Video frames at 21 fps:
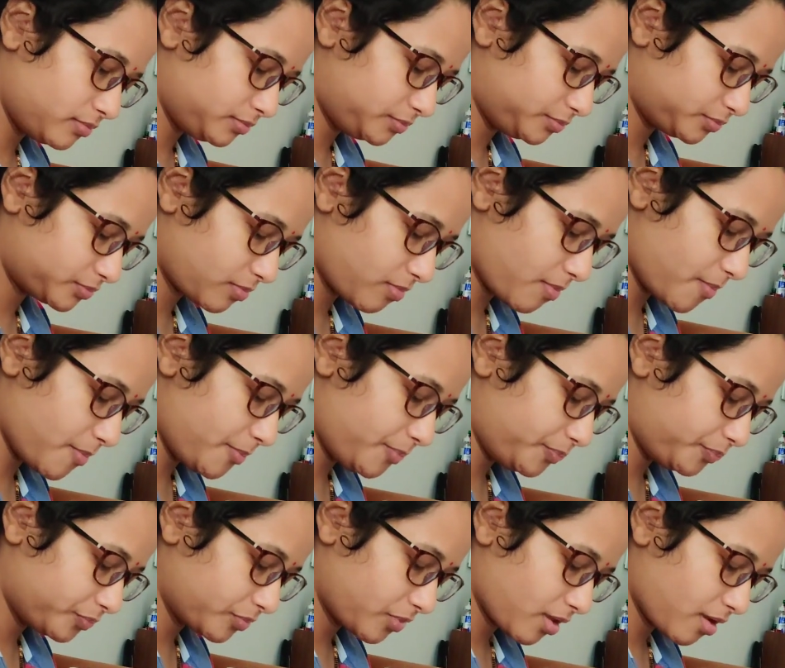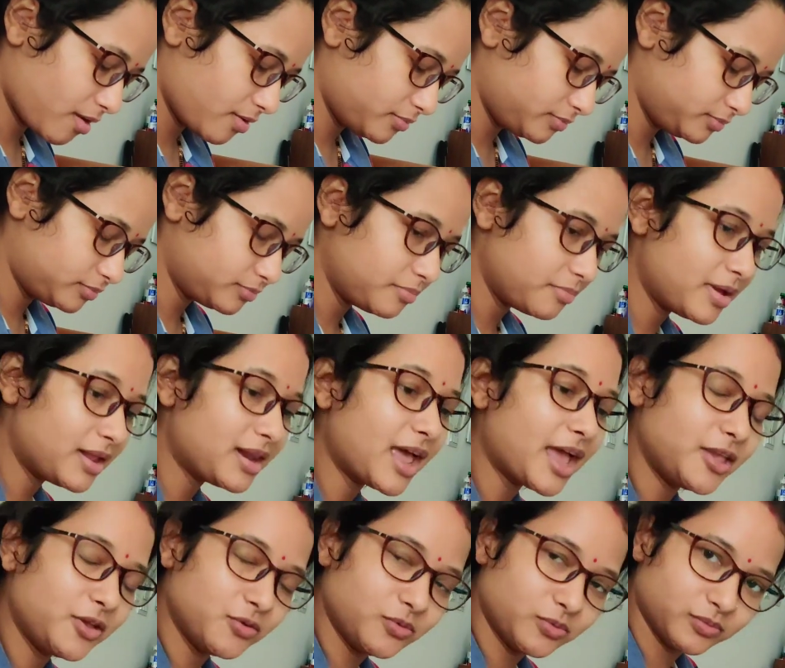नमक लाना तो नहीं है मैं
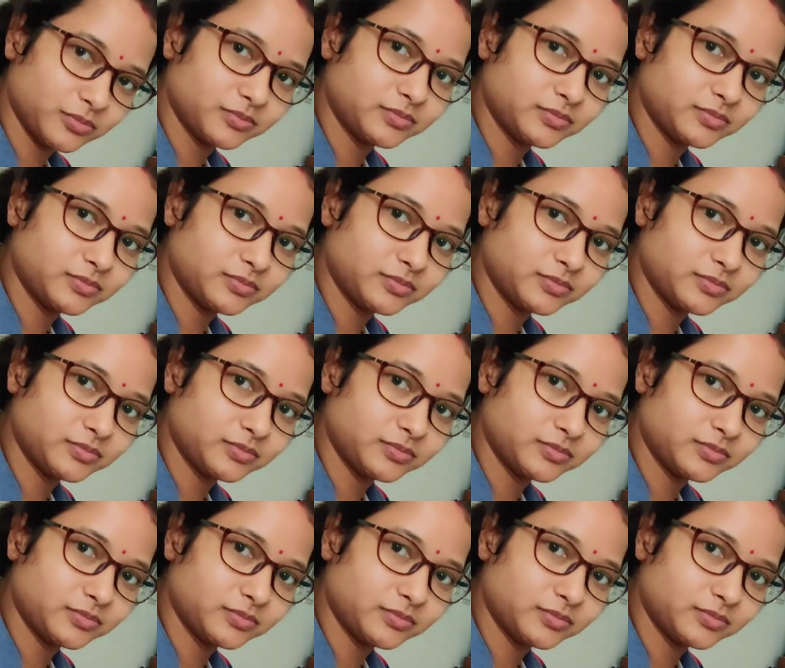लाई